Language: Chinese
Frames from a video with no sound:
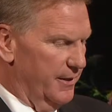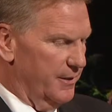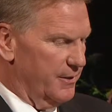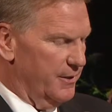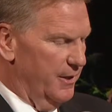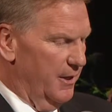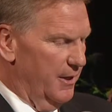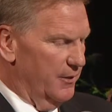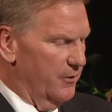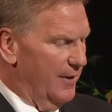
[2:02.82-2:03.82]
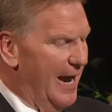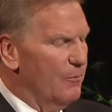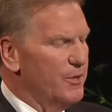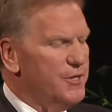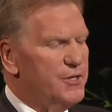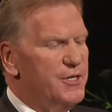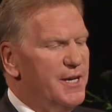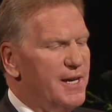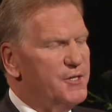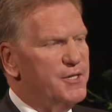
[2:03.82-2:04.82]
些事情还没有见证，
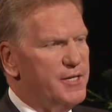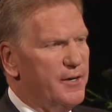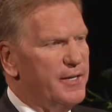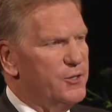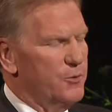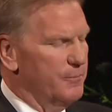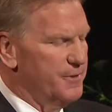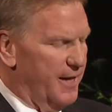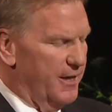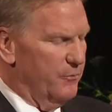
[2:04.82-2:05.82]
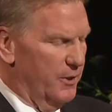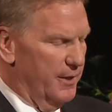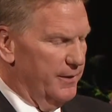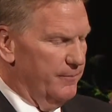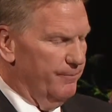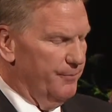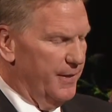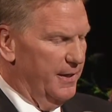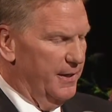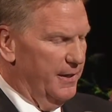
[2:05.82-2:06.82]
请采取必要的行动去获得
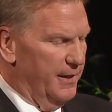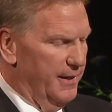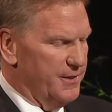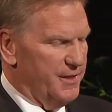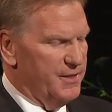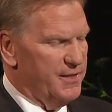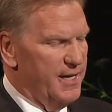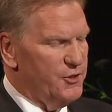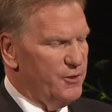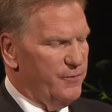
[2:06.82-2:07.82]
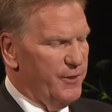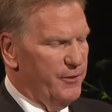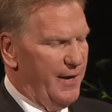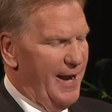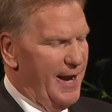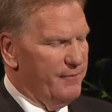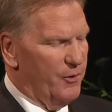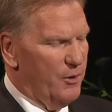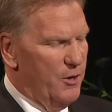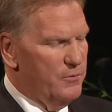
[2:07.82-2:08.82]
见证。拥
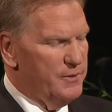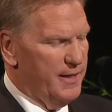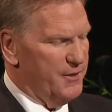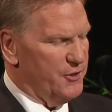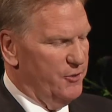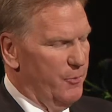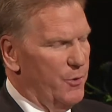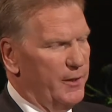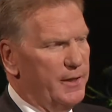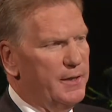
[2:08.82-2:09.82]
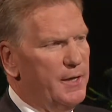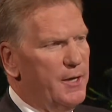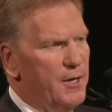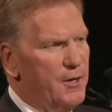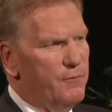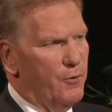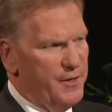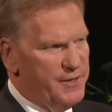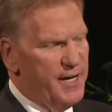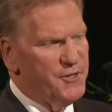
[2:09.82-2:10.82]
有自己的见证对你们来说是很
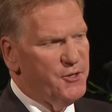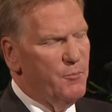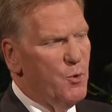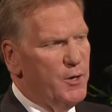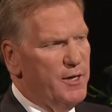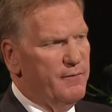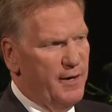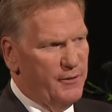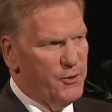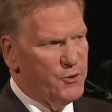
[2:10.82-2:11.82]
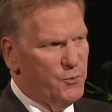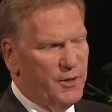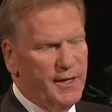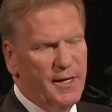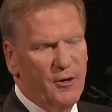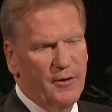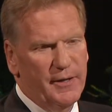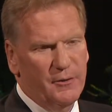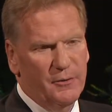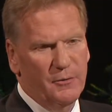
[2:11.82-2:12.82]
重要，因为别人的
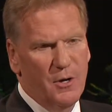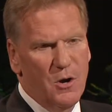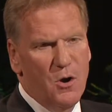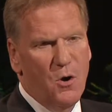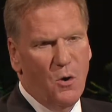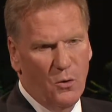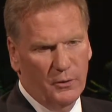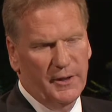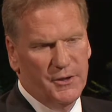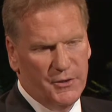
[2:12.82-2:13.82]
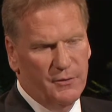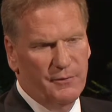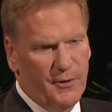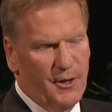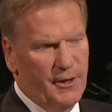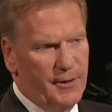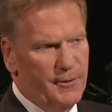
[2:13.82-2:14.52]
见证对你们的帮助有限。